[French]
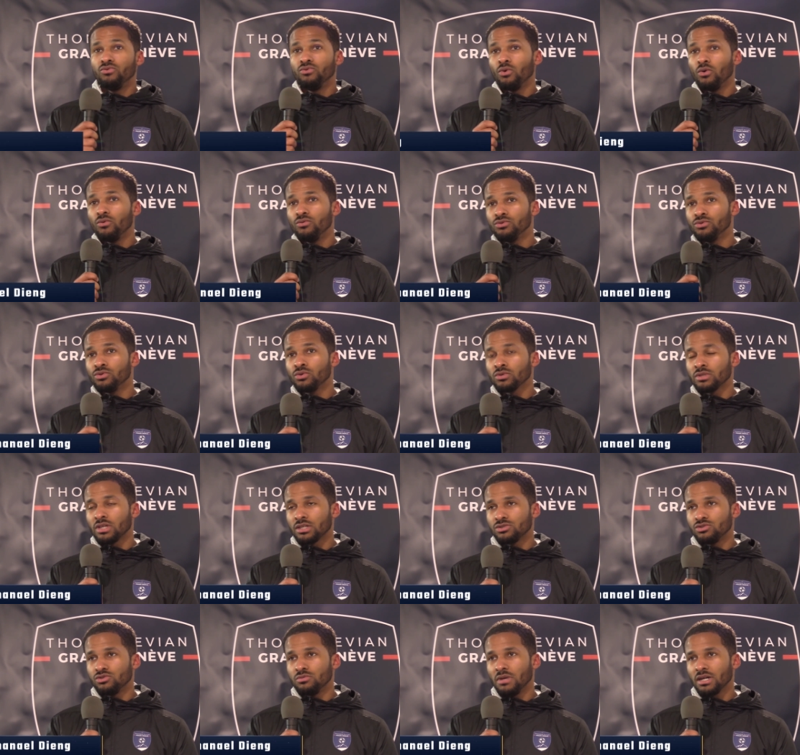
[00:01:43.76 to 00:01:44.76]
Au vu du
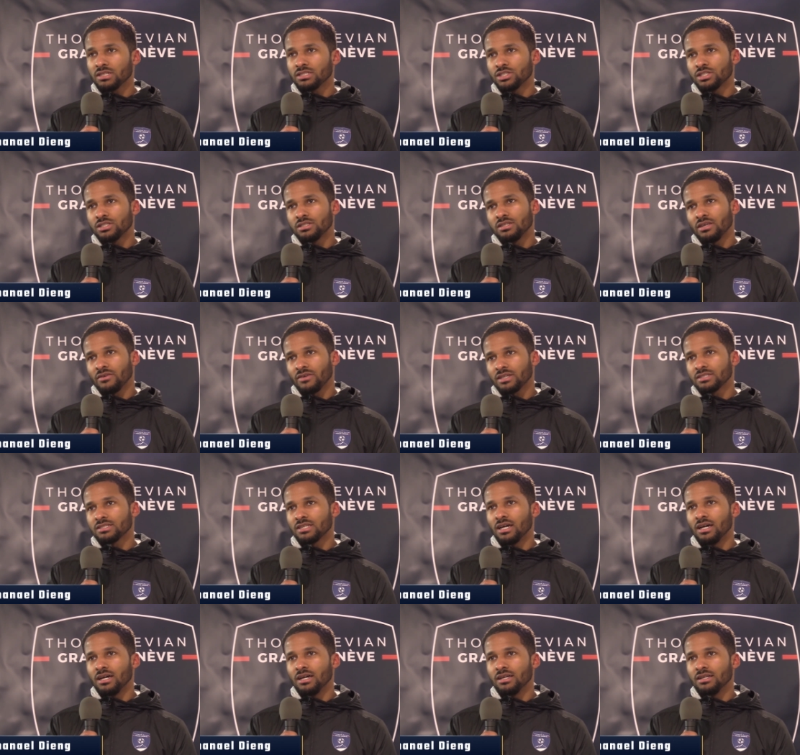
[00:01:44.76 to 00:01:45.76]
contexte du match, c'est vrai que c'est
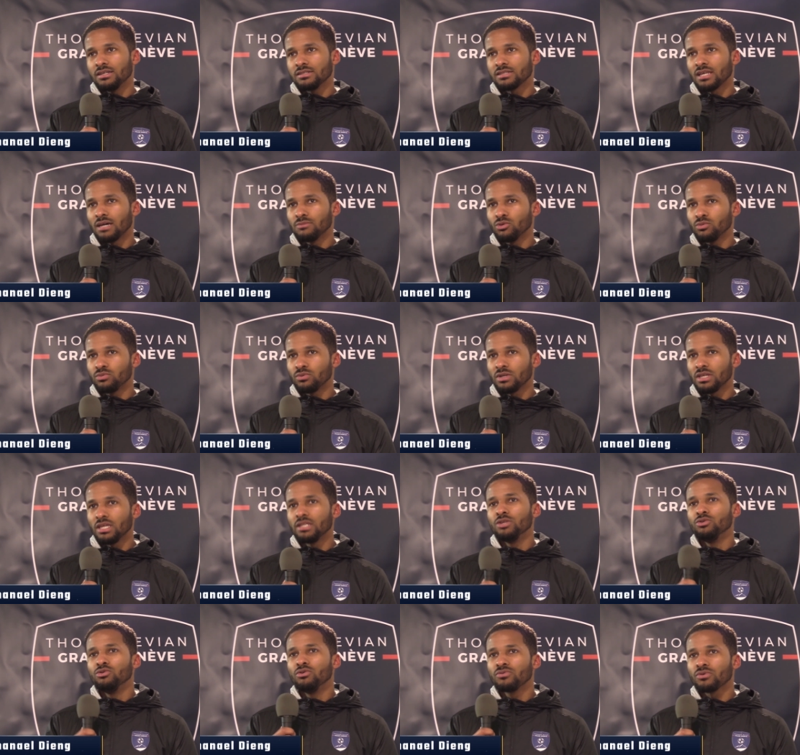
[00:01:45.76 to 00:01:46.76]
un, bon point. Il y a
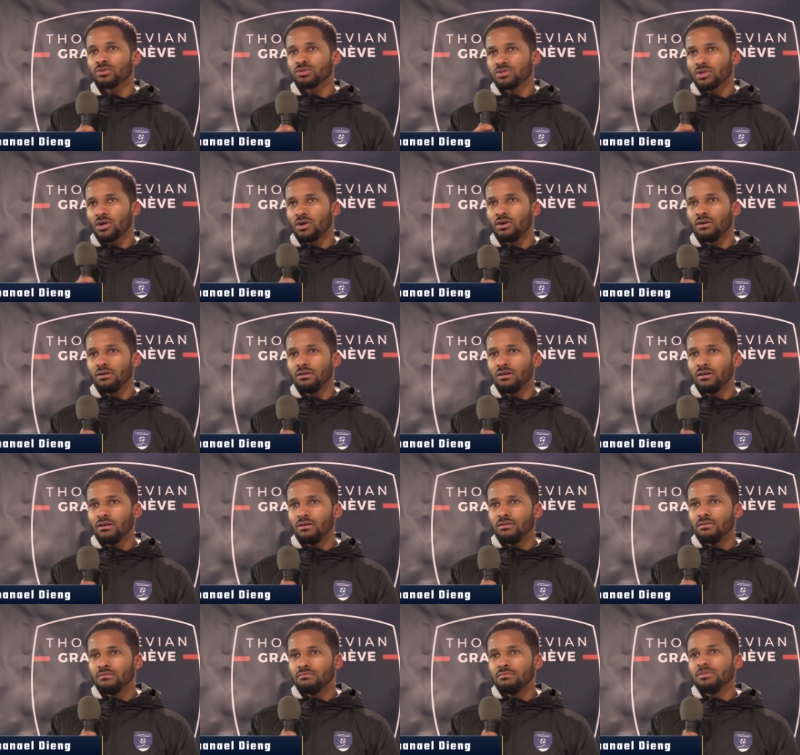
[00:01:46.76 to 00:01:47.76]
des nuls frustrants,
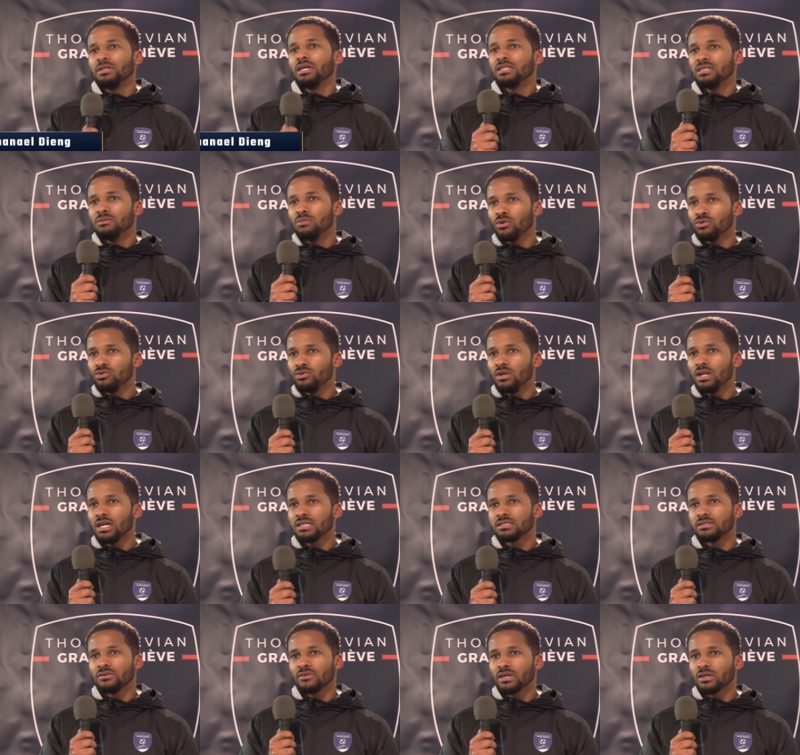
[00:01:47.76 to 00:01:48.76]
il y a des bons nuls. Là,
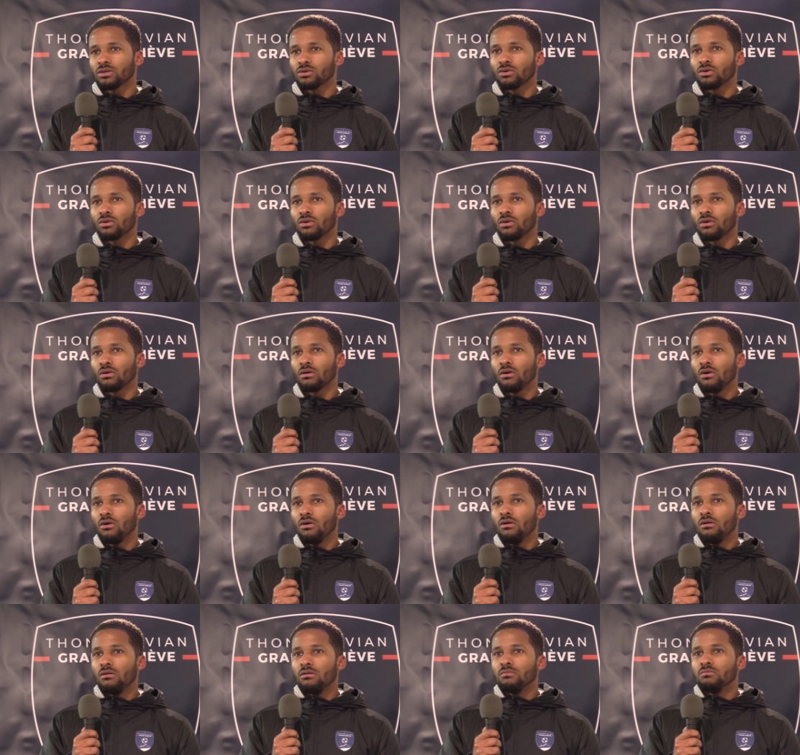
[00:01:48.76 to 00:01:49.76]
c'est vrai que
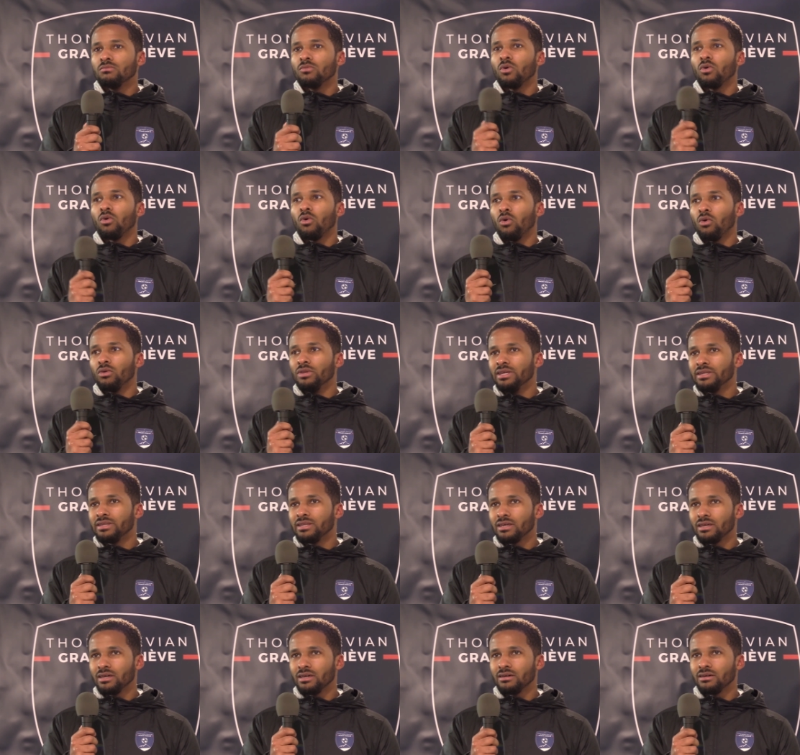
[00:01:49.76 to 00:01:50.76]
on,
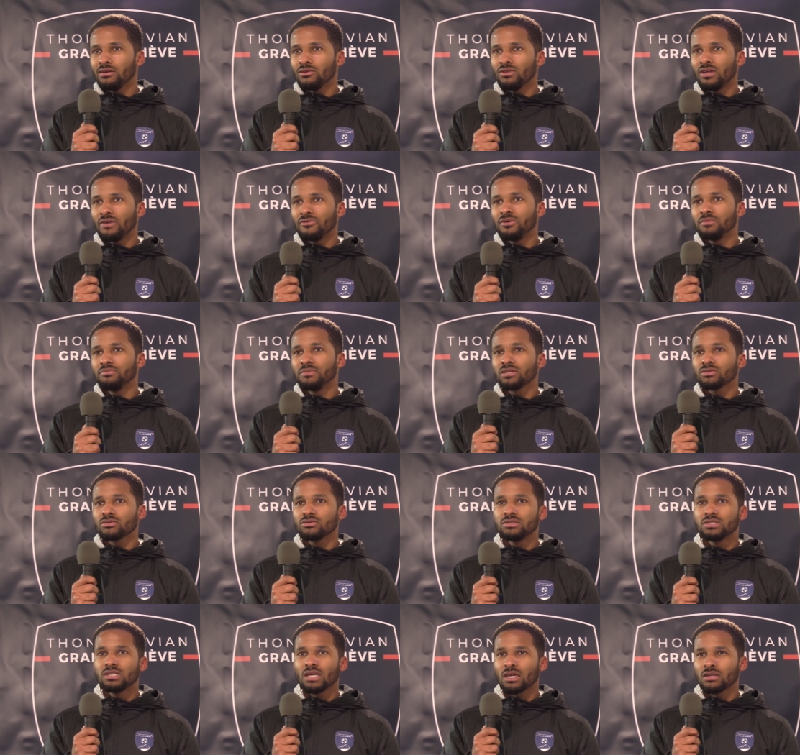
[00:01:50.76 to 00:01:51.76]
a fait peut-être
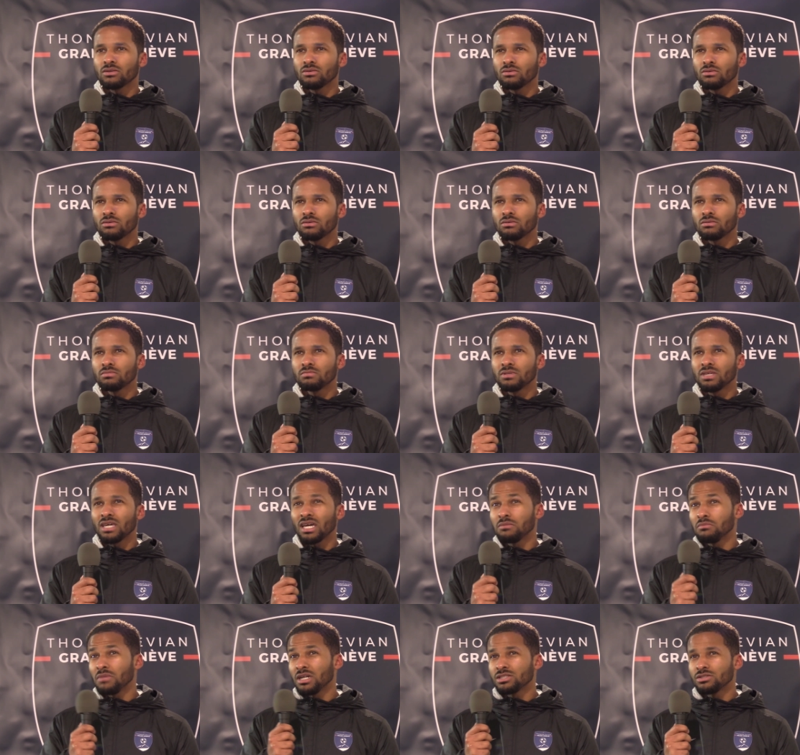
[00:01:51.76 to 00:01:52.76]
une série de
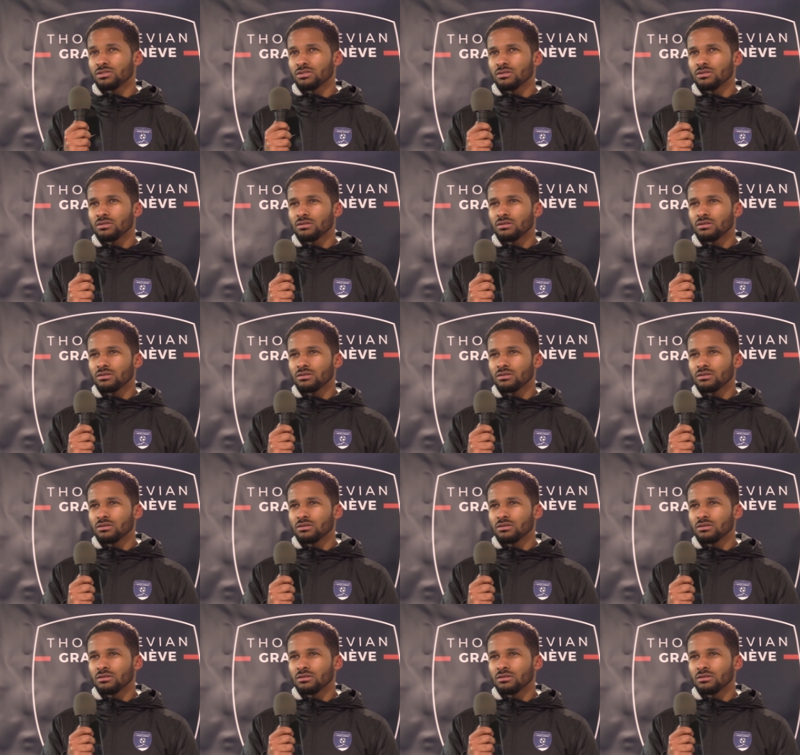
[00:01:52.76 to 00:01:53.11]
4 matchs,